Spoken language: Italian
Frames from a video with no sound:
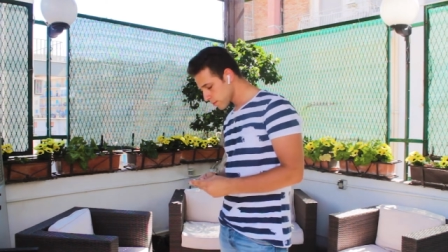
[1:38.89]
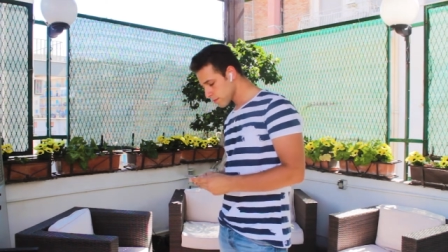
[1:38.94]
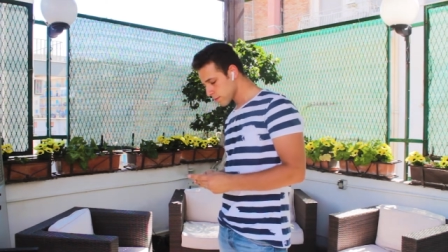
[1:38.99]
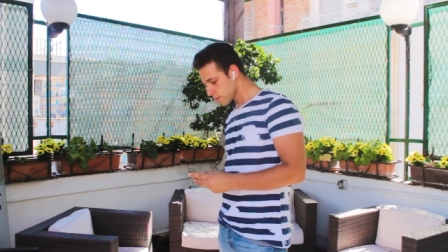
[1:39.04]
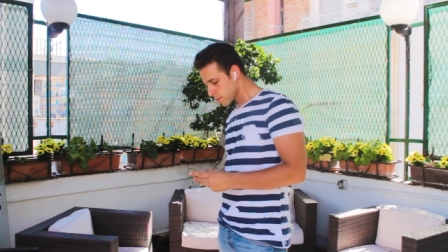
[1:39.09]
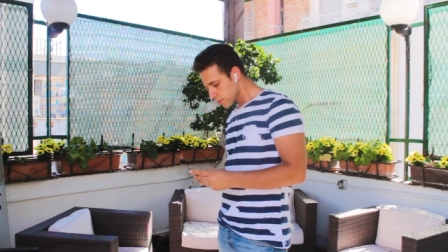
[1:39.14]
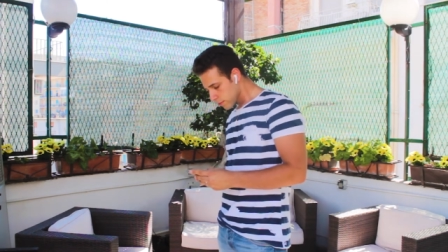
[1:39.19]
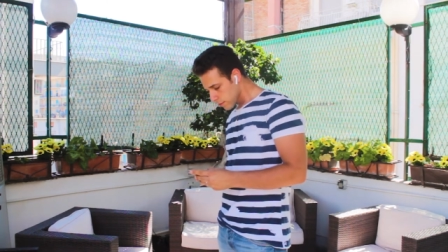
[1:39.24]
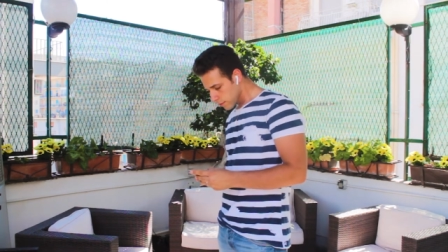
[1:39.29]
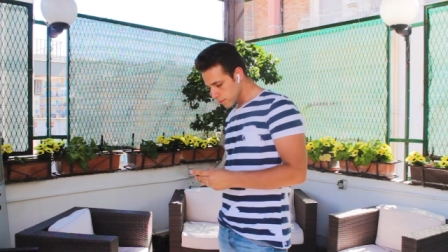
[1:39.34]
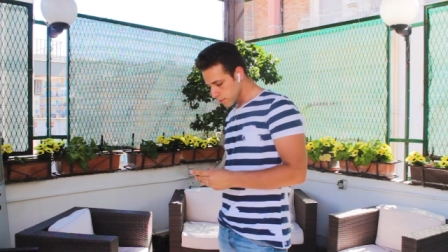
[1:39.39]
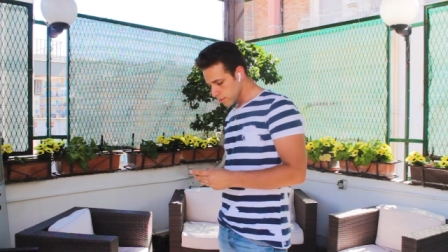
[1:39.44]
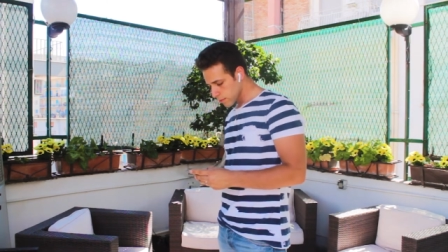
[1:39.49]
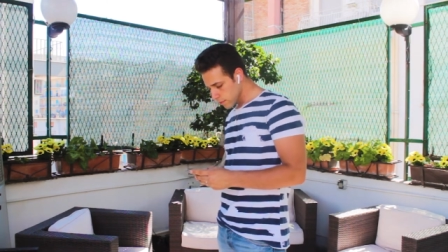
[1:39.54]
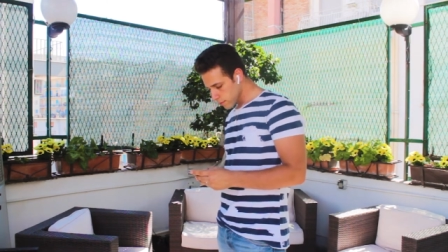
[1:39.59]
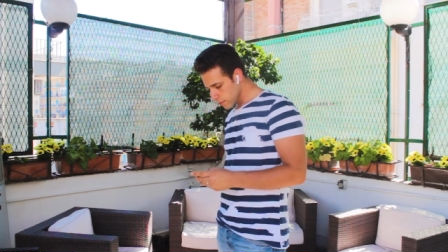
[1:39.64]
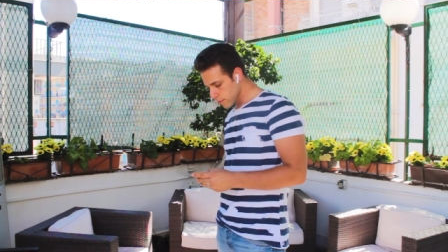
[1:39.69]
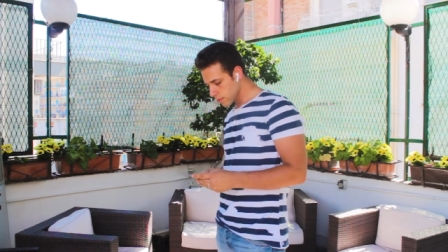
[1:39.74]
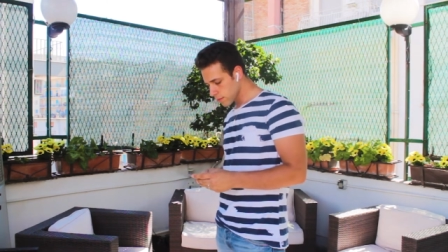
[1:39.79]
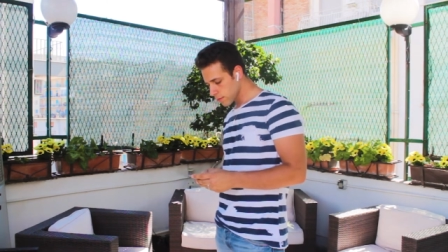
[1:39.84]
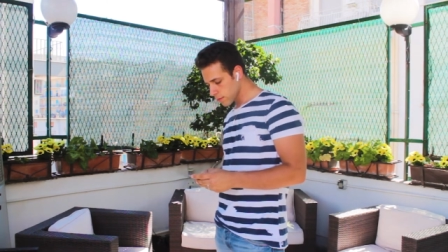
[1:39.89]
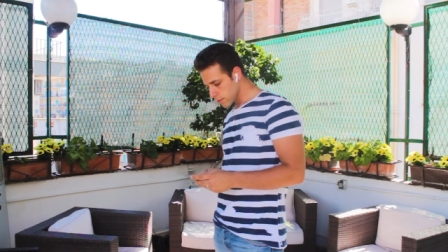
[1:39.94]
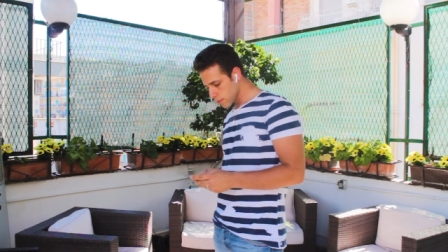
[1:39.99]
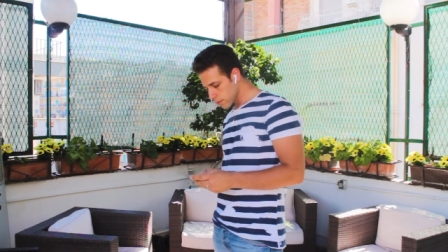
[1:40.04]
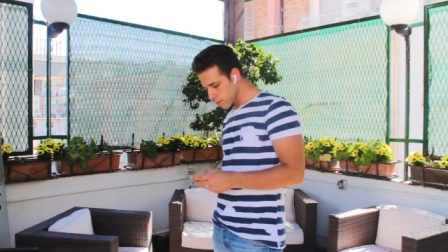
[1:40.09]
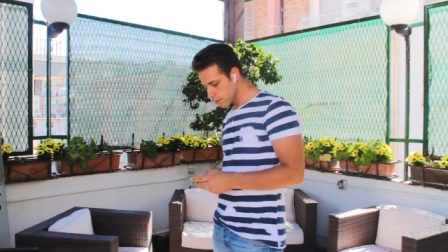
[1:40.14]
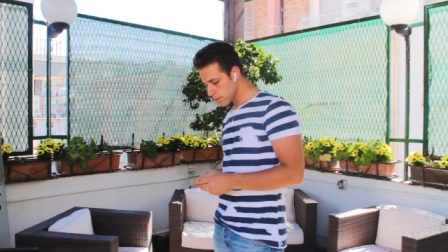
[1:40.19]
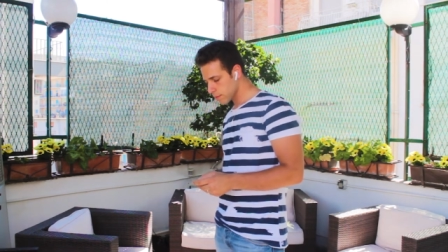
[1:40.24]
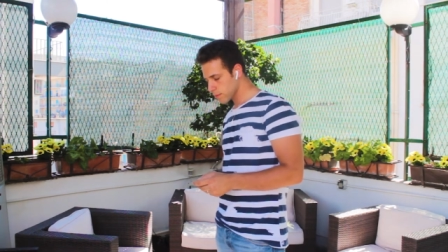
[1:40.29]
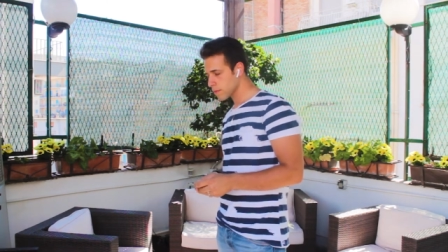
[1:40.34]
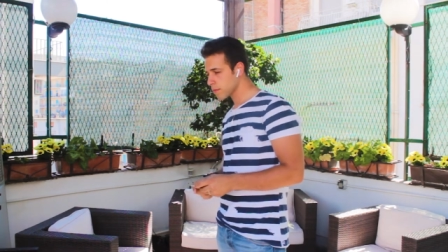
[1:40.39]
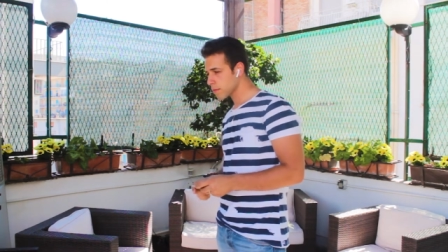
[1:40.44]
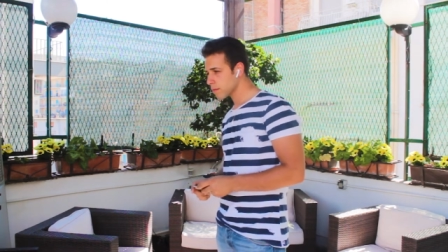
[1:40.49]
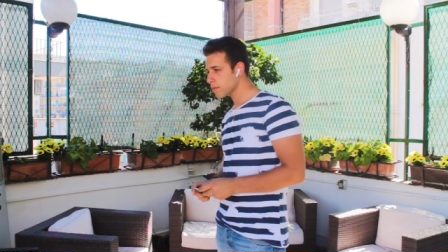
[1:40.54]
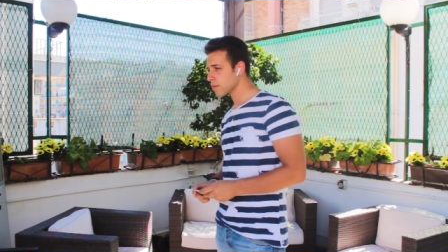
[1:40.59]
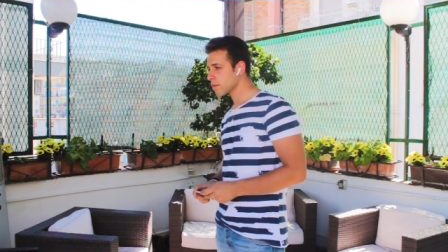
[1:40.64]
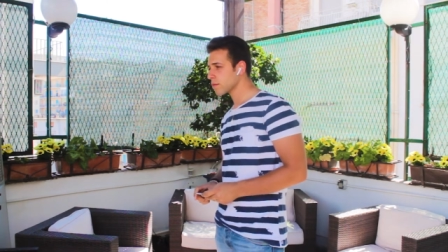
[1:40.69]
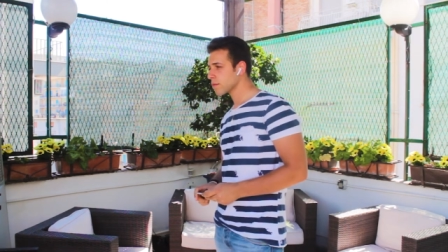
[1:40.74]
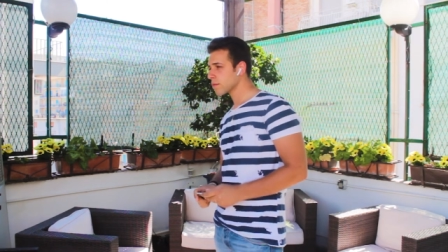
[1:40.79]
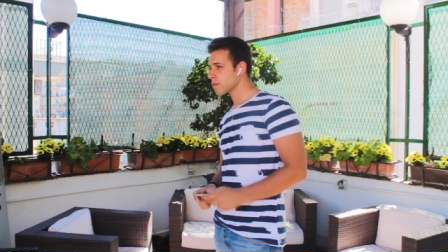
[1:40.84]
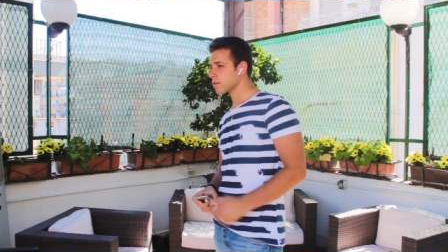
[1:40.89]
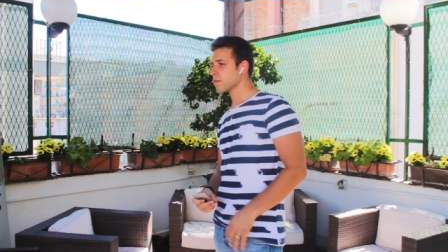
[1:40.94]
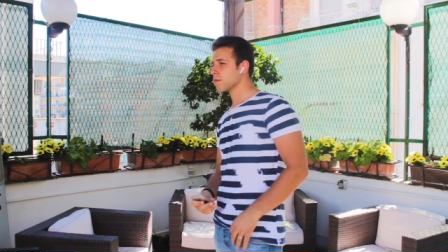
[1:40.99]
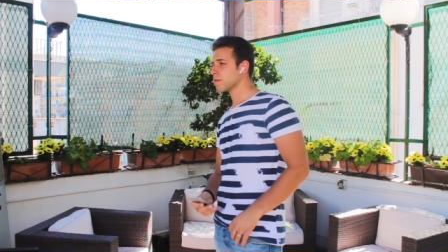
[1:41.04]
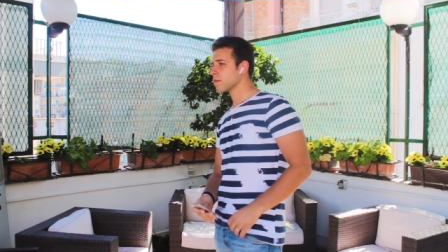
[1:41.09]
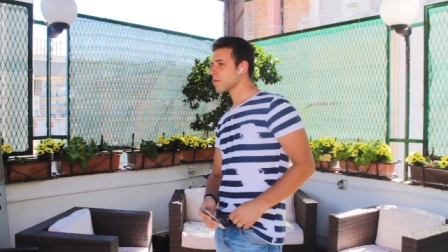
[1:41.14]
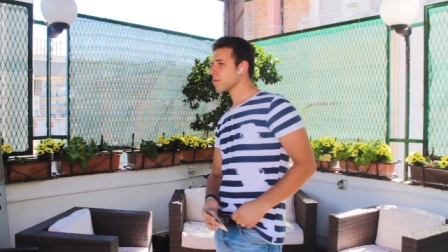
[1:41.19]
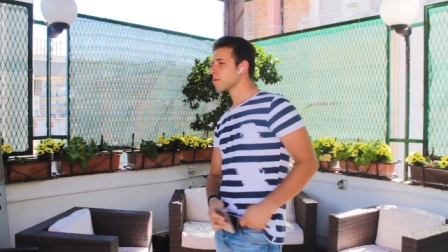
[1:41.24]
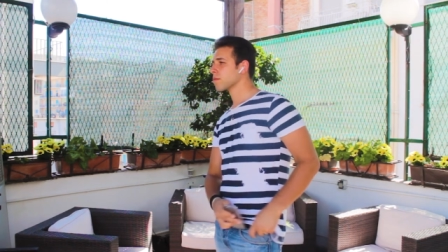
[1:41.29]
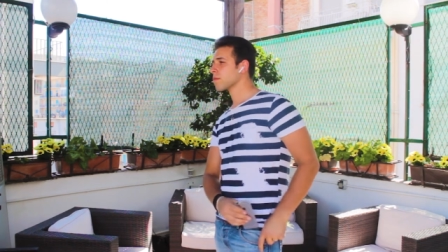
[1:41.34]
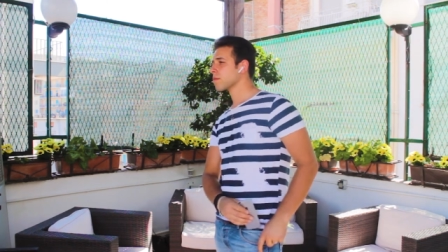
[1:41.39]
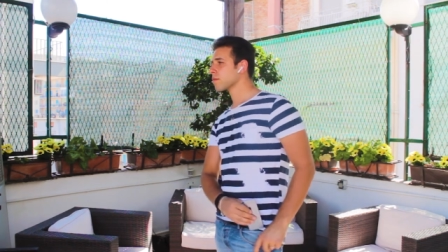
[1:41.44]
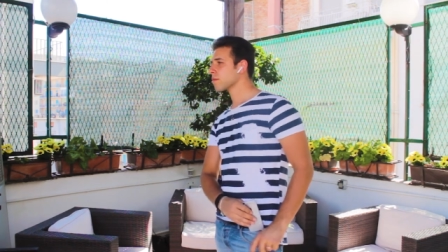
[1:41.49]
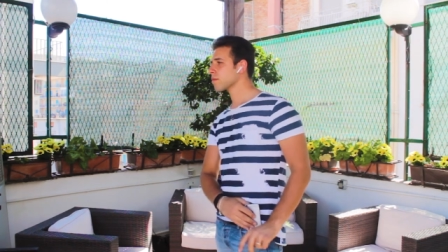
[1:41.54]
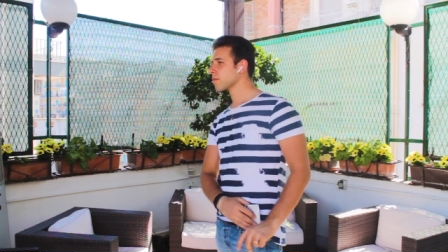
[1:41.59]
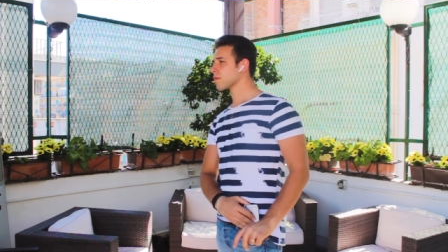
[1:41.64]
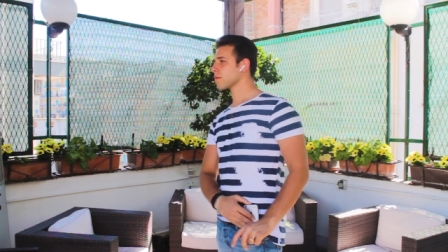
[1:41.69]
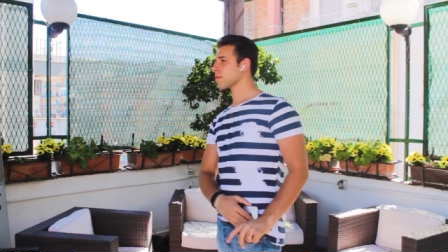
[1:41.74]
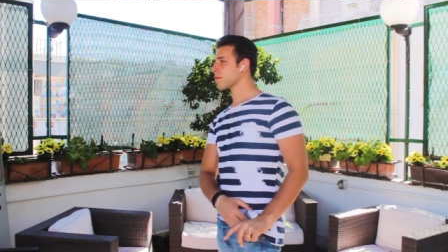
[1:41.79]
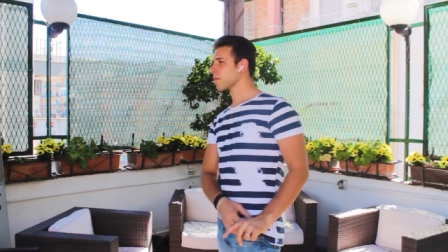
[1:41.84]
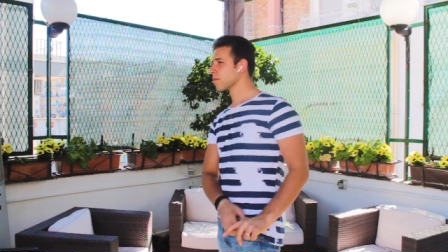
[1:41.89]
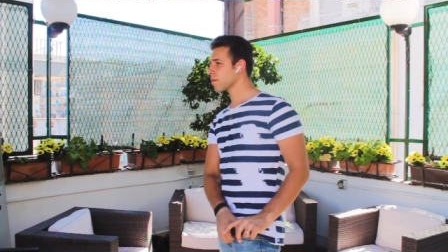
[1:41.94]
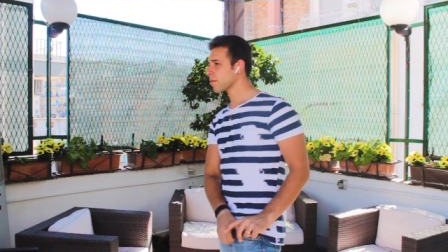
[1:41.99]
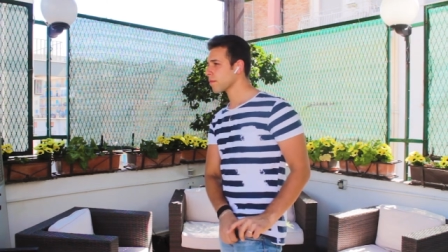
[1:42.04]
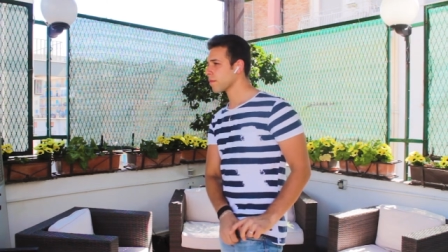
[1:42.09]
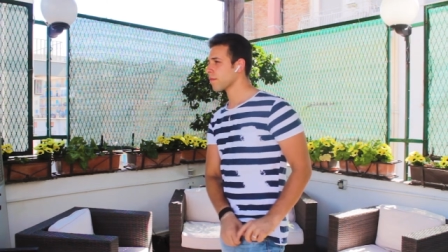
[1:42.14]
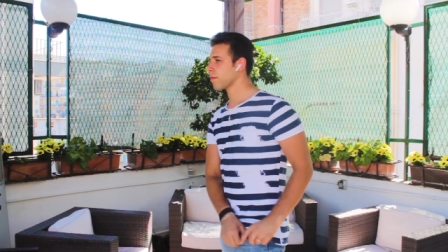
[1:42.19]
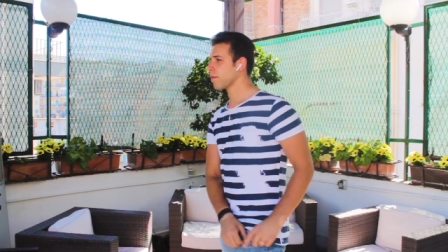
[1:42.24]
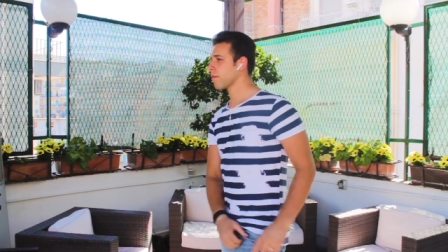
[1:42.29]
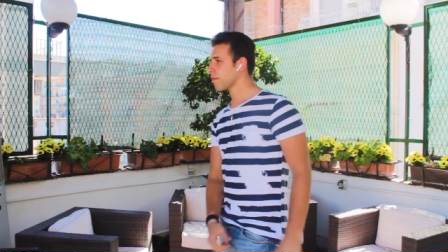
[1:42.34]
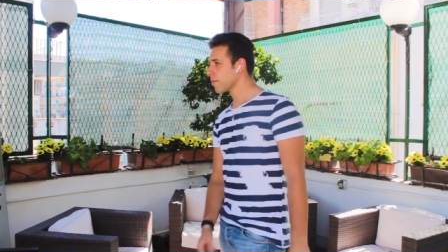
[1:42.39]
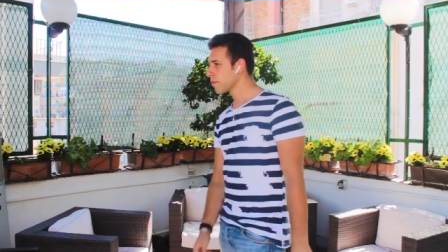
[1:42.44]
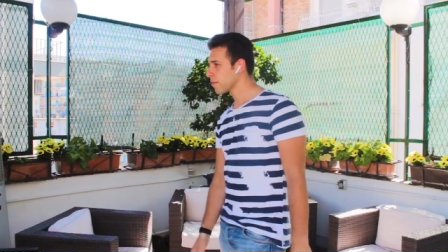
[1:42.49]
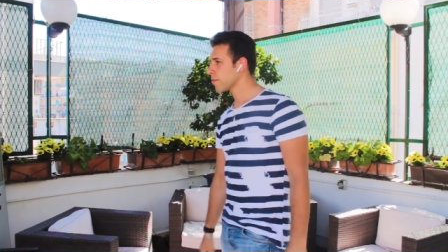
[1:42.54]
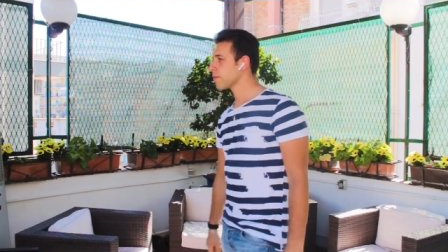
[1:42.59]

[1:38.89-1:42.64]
il collegamento è stato effettuato in automatico e quindi non bisogna fare